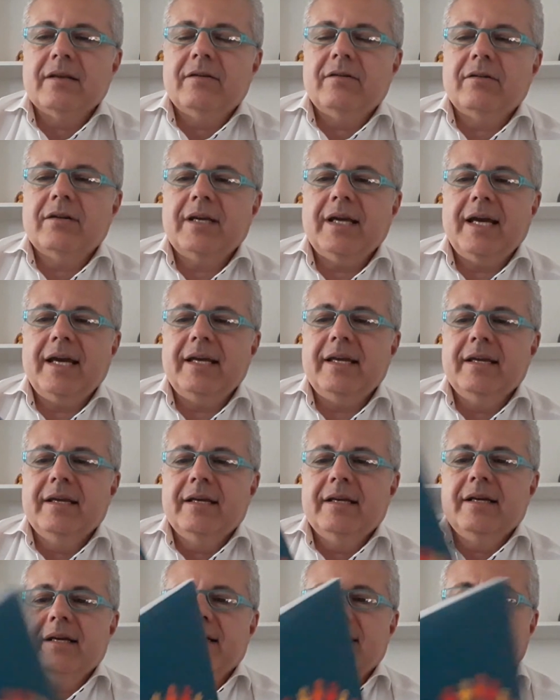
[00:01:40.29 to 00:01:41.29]
Ok?
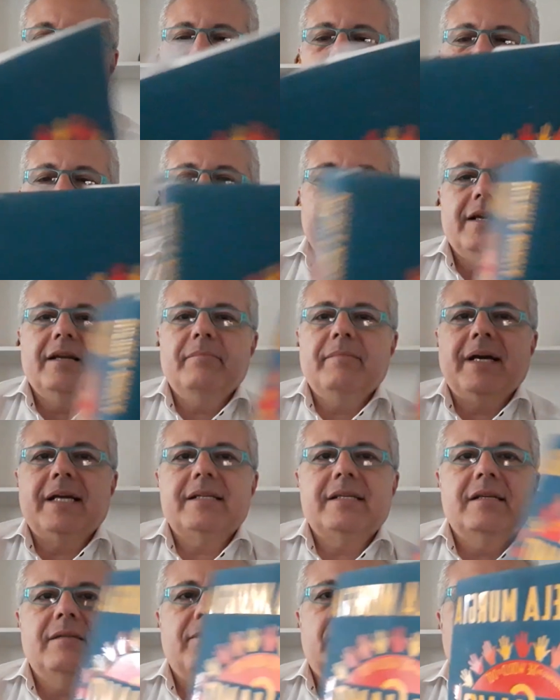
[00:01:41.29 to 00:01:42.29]
Ha anche delle
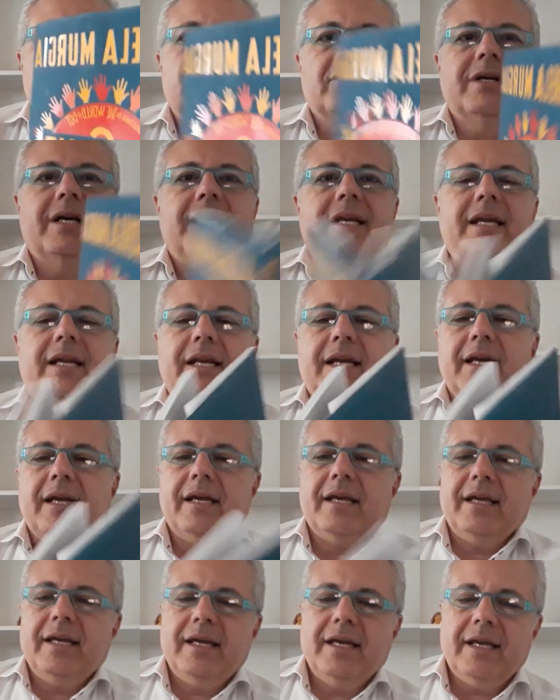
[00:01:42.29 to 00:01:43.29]
immagini molto
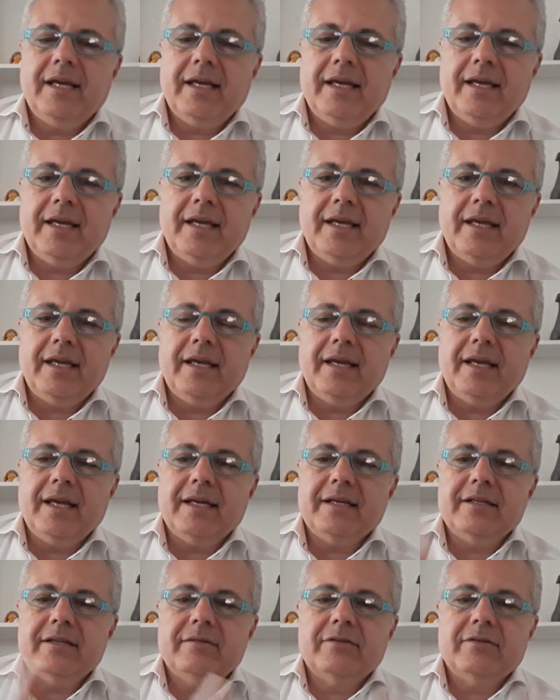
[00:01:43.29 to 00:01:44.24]
carine e